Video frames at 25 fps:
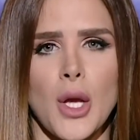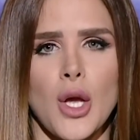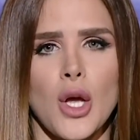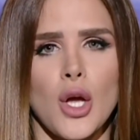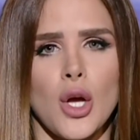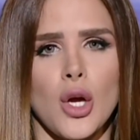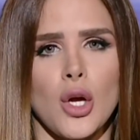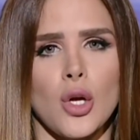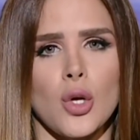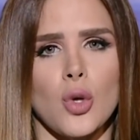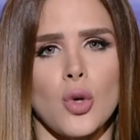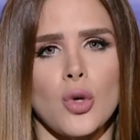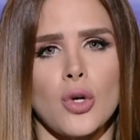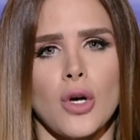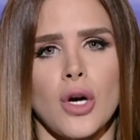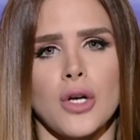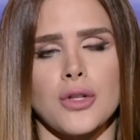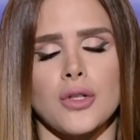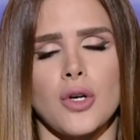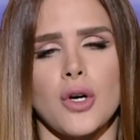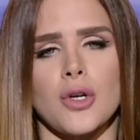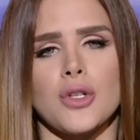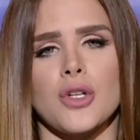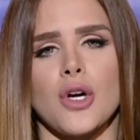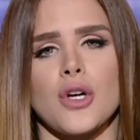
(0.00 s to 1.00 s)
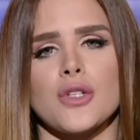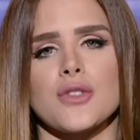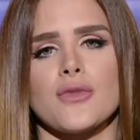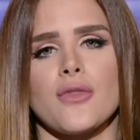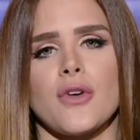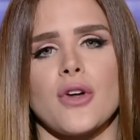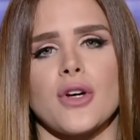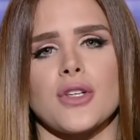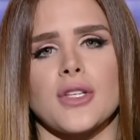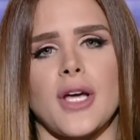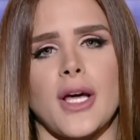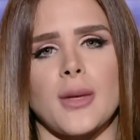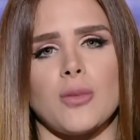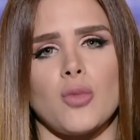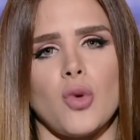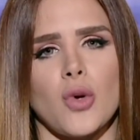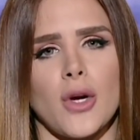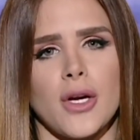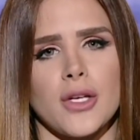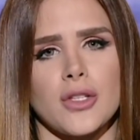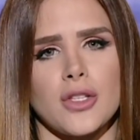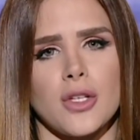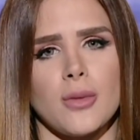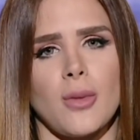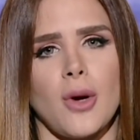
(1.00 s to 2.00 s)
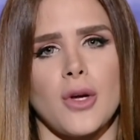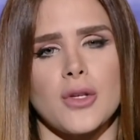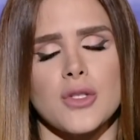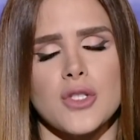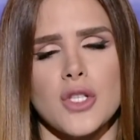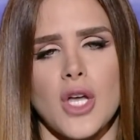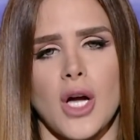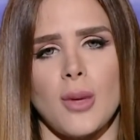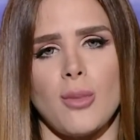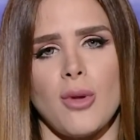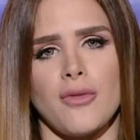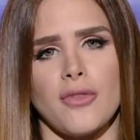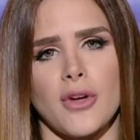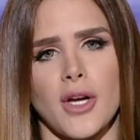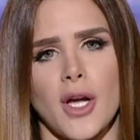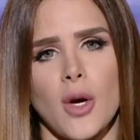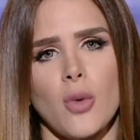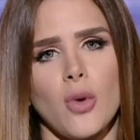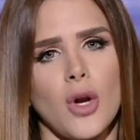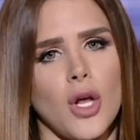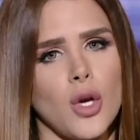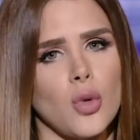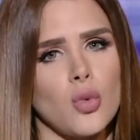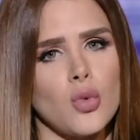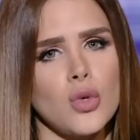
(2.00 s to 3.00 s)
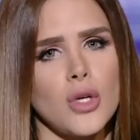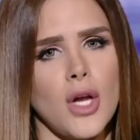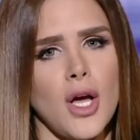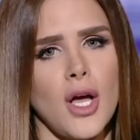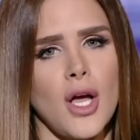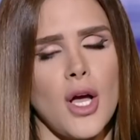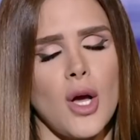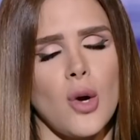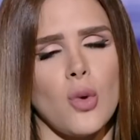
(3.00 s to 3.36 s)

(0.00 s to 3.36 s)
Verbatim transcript: القرعه النهارده اسفرت عن مواجهات طبعا صعبه في الجوله الاولى